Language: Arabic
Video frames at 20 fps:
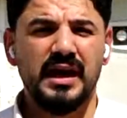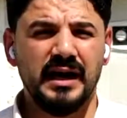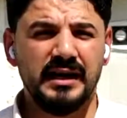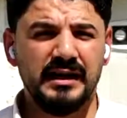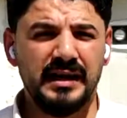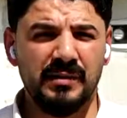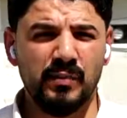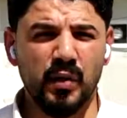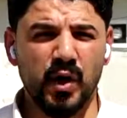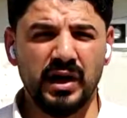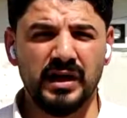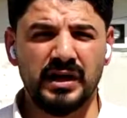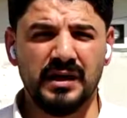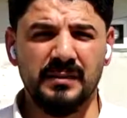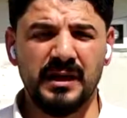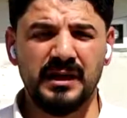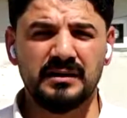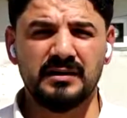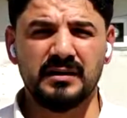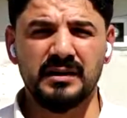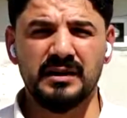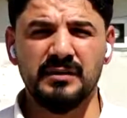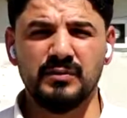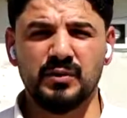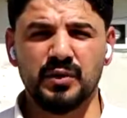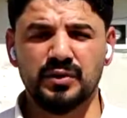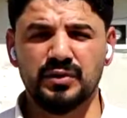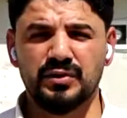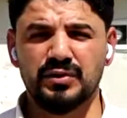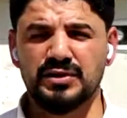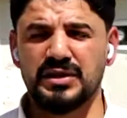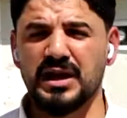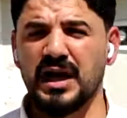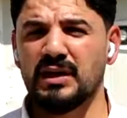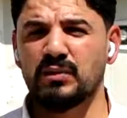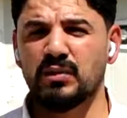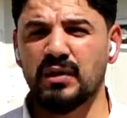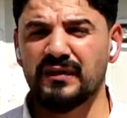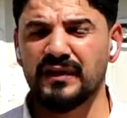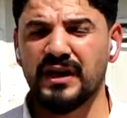إلى مخيمات إقليم
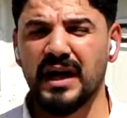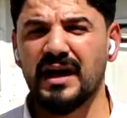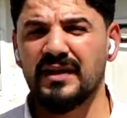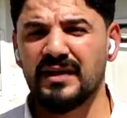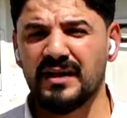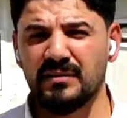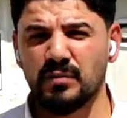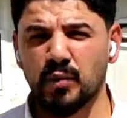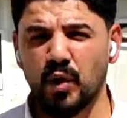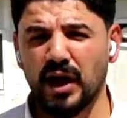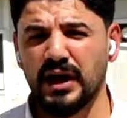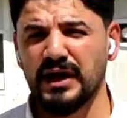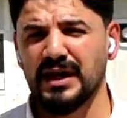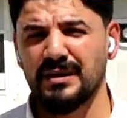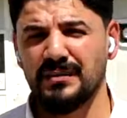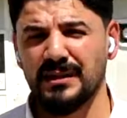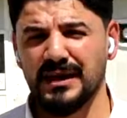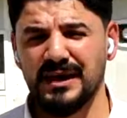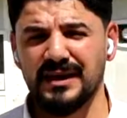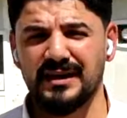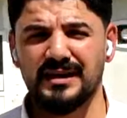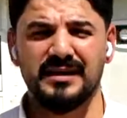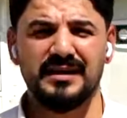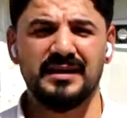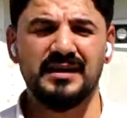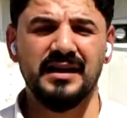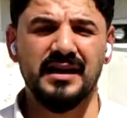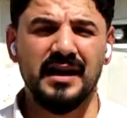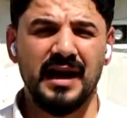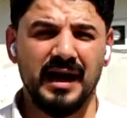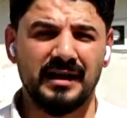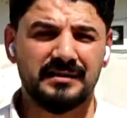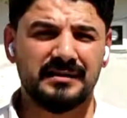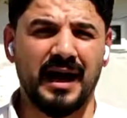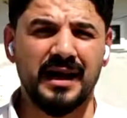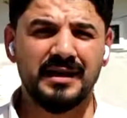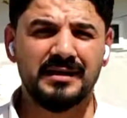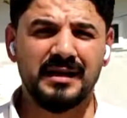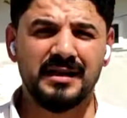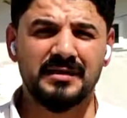كردستان وفي هذا المخيم الذي
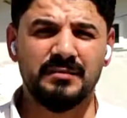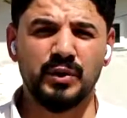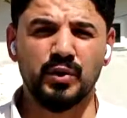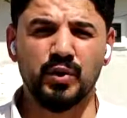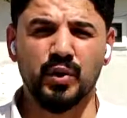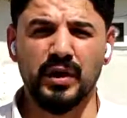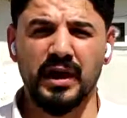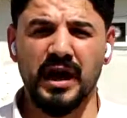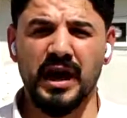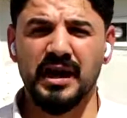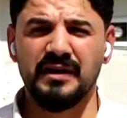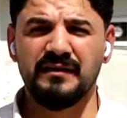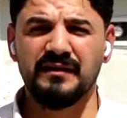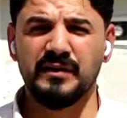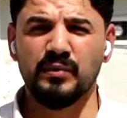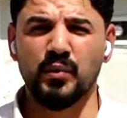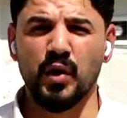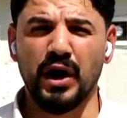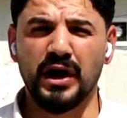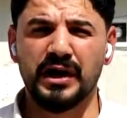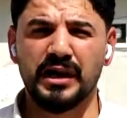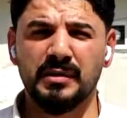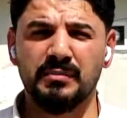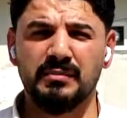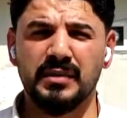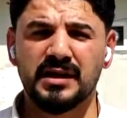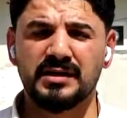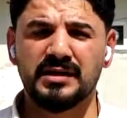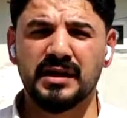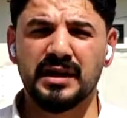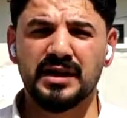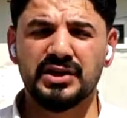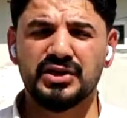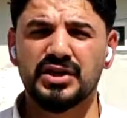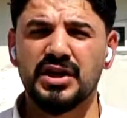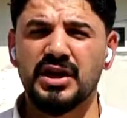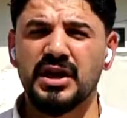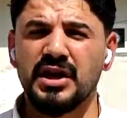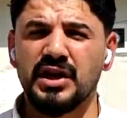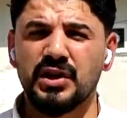أتحدث منه الآن في مخيم
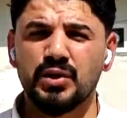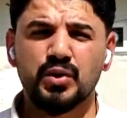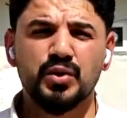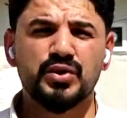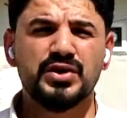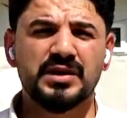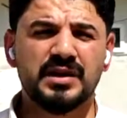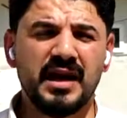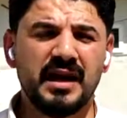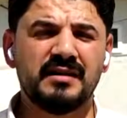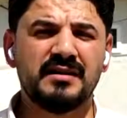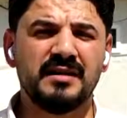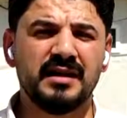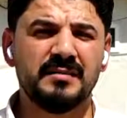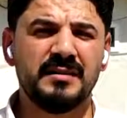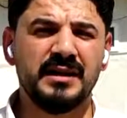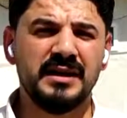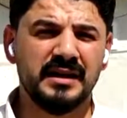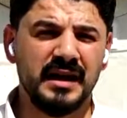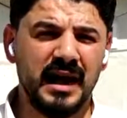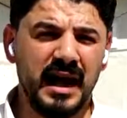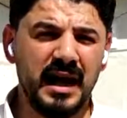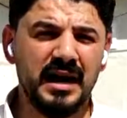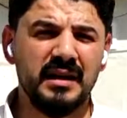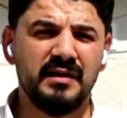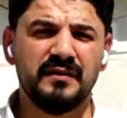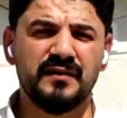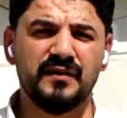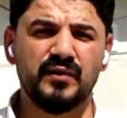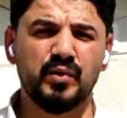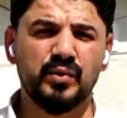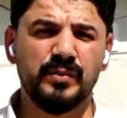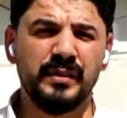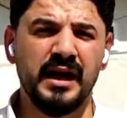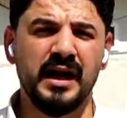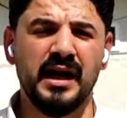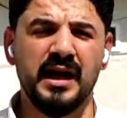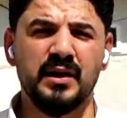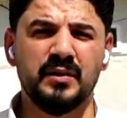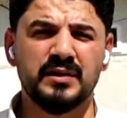بردرش توجد أكثر من
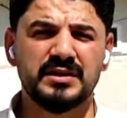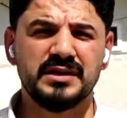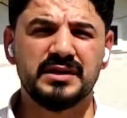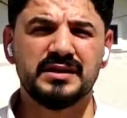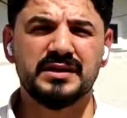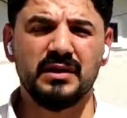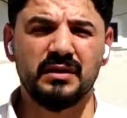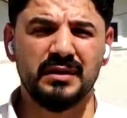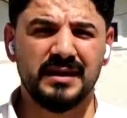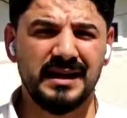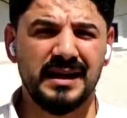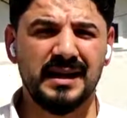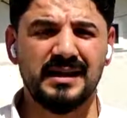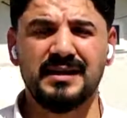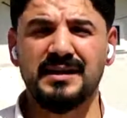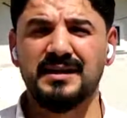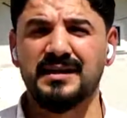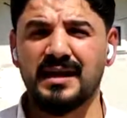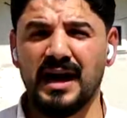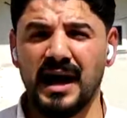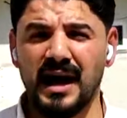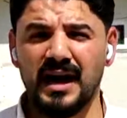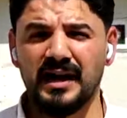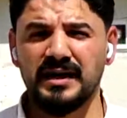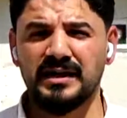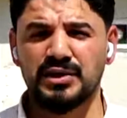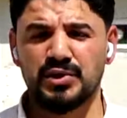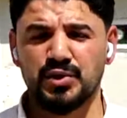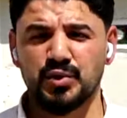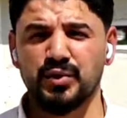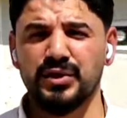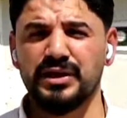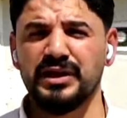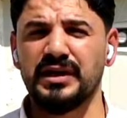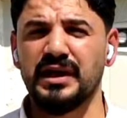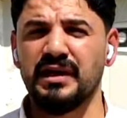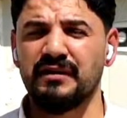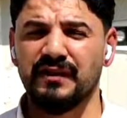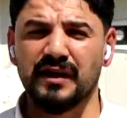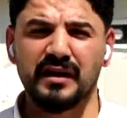1136 عائلة
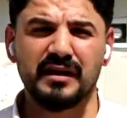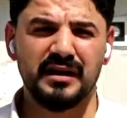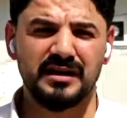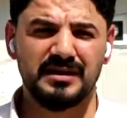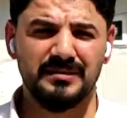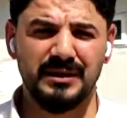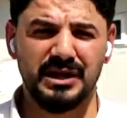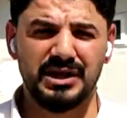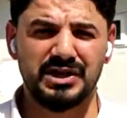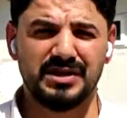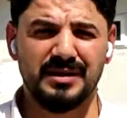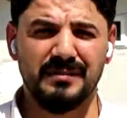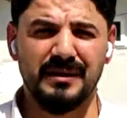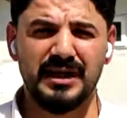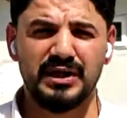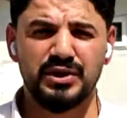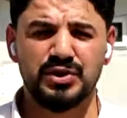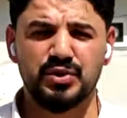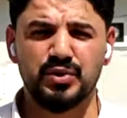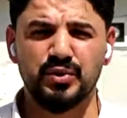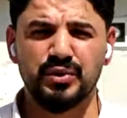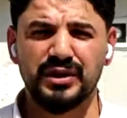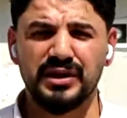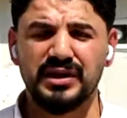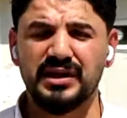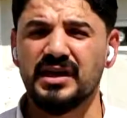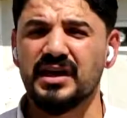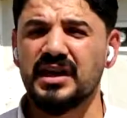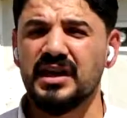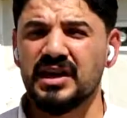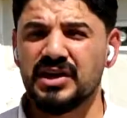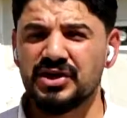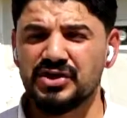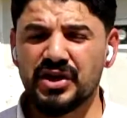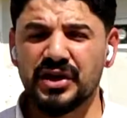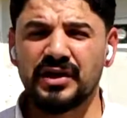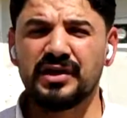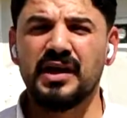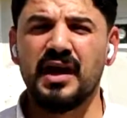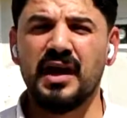سورية فرت من الشمال السوري
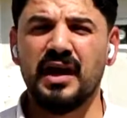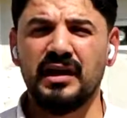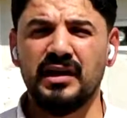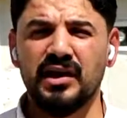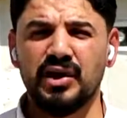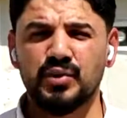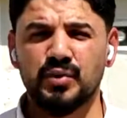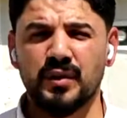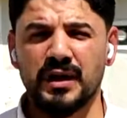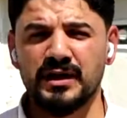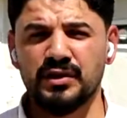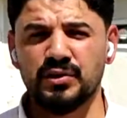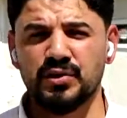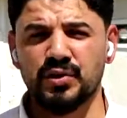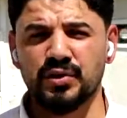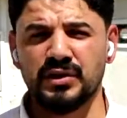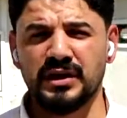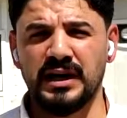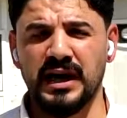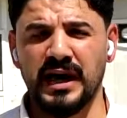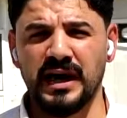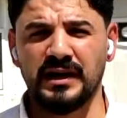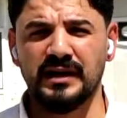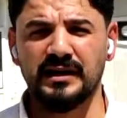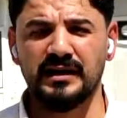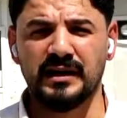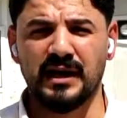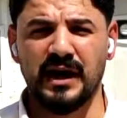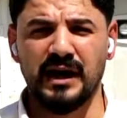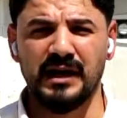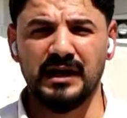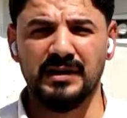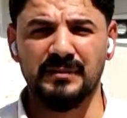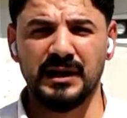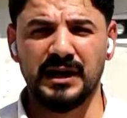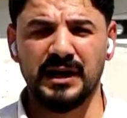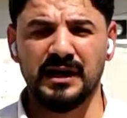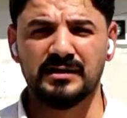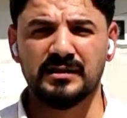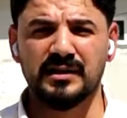جراء العدوان التركي الأخير على
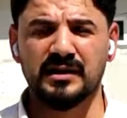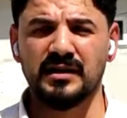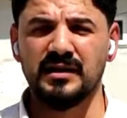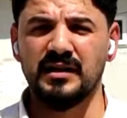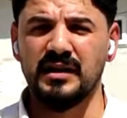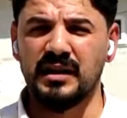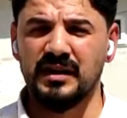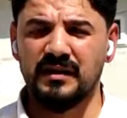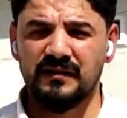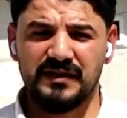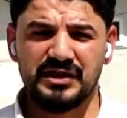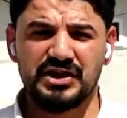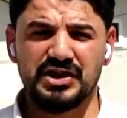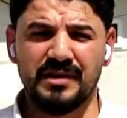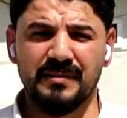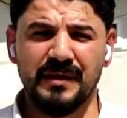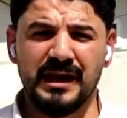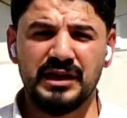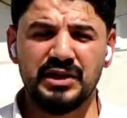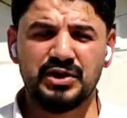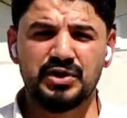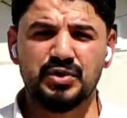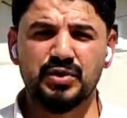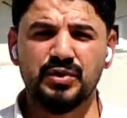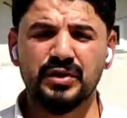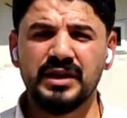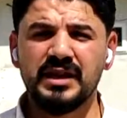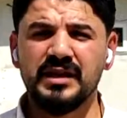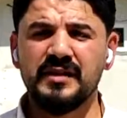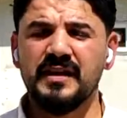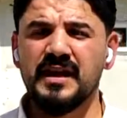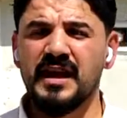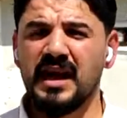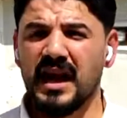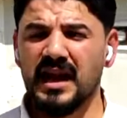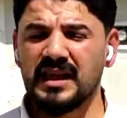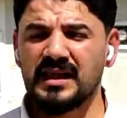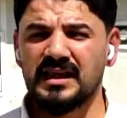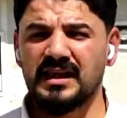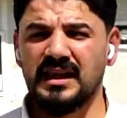المناطق في الشمال السوري
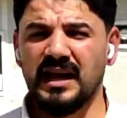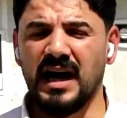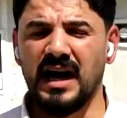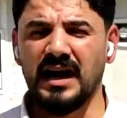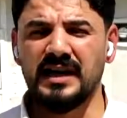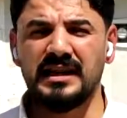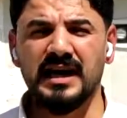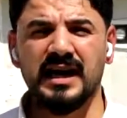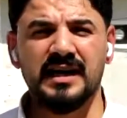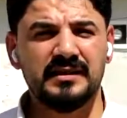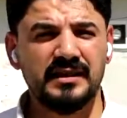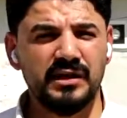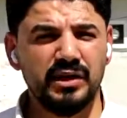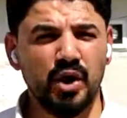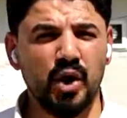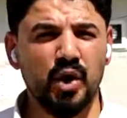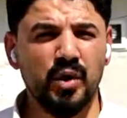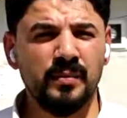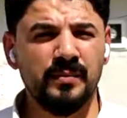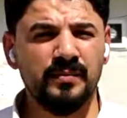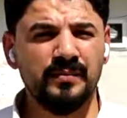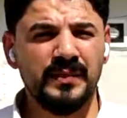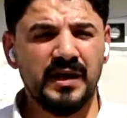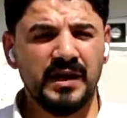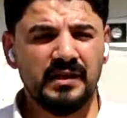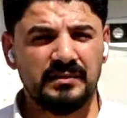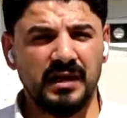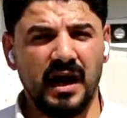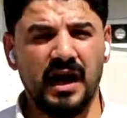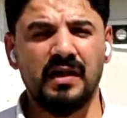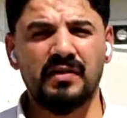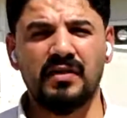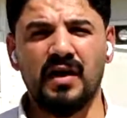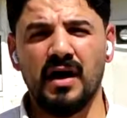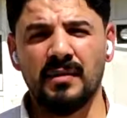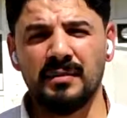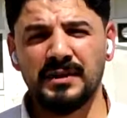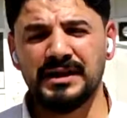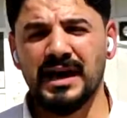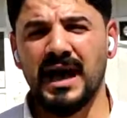هذه العائلات اليوم
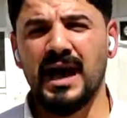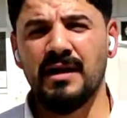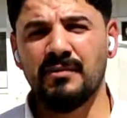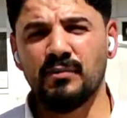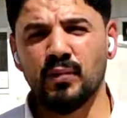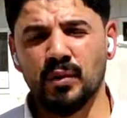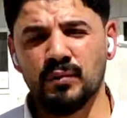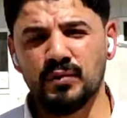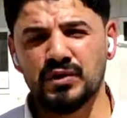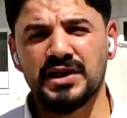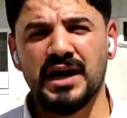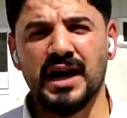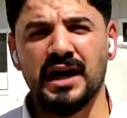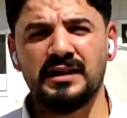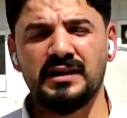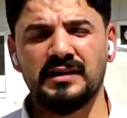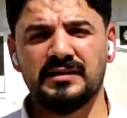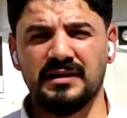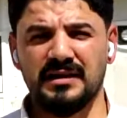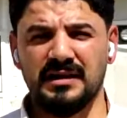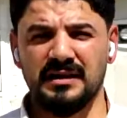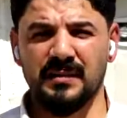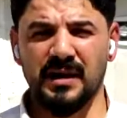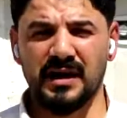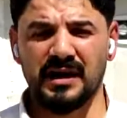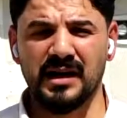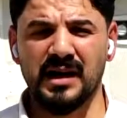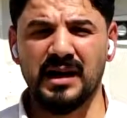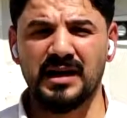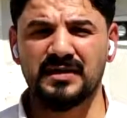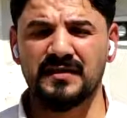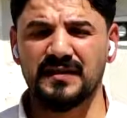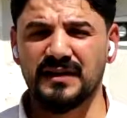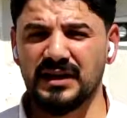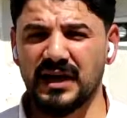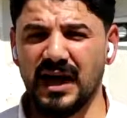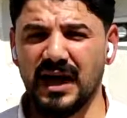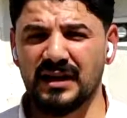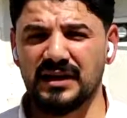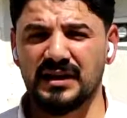تحظى بدعم ومساعدة الإمارات
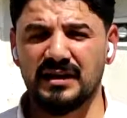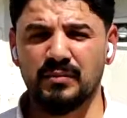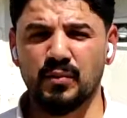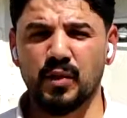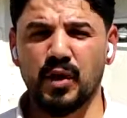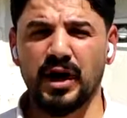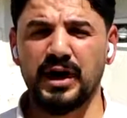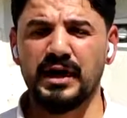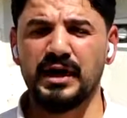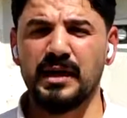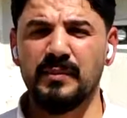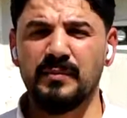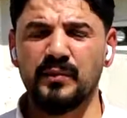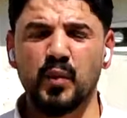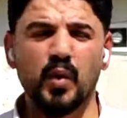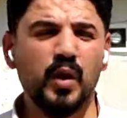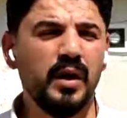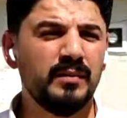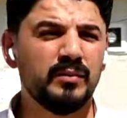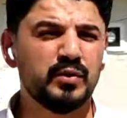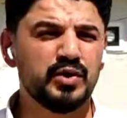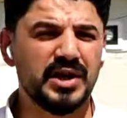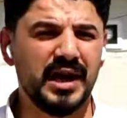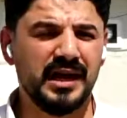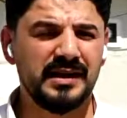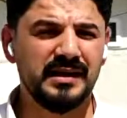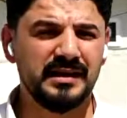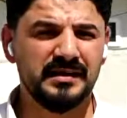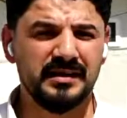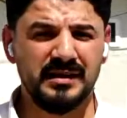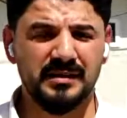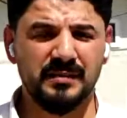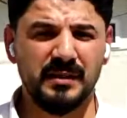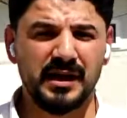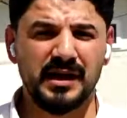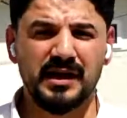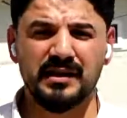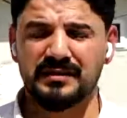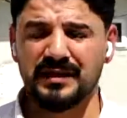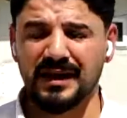في هذا المخيم ومساعدات
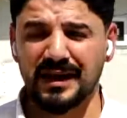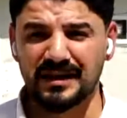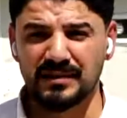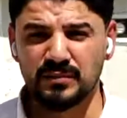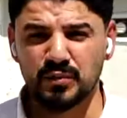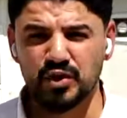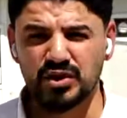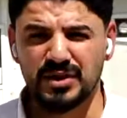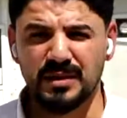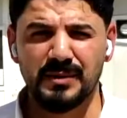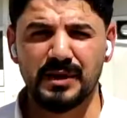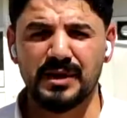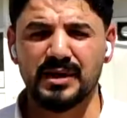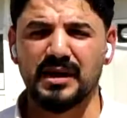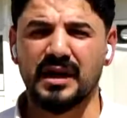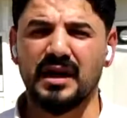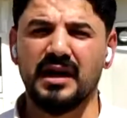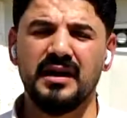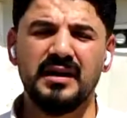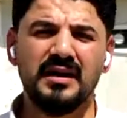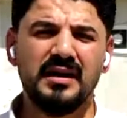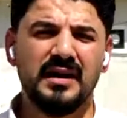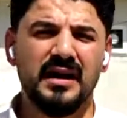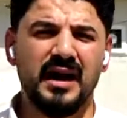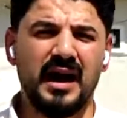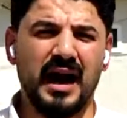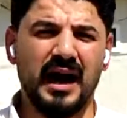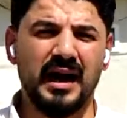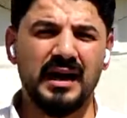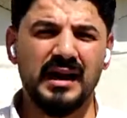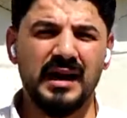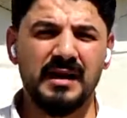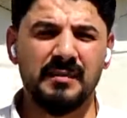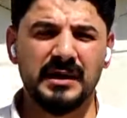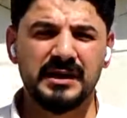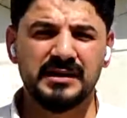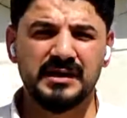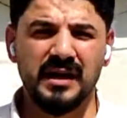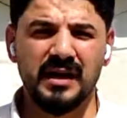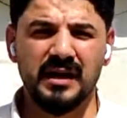الإمارات كانت مستمرة على
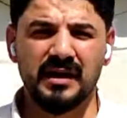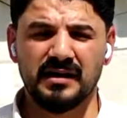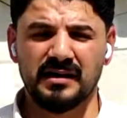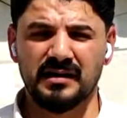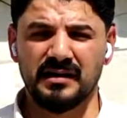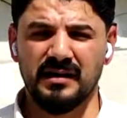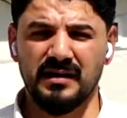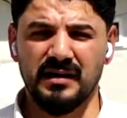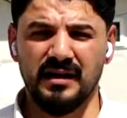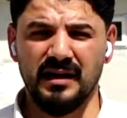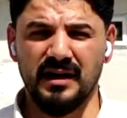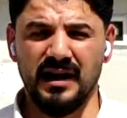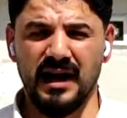مدار آه،